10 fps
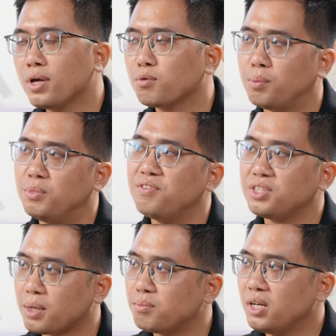lên khoảng mười
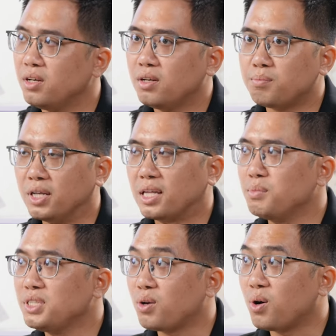phần trăm, bảy
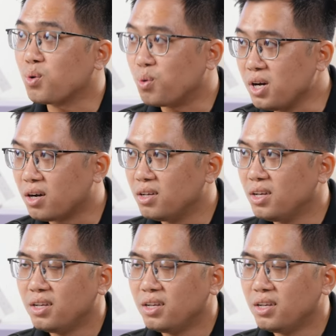tám mươi triệu là họ cố được.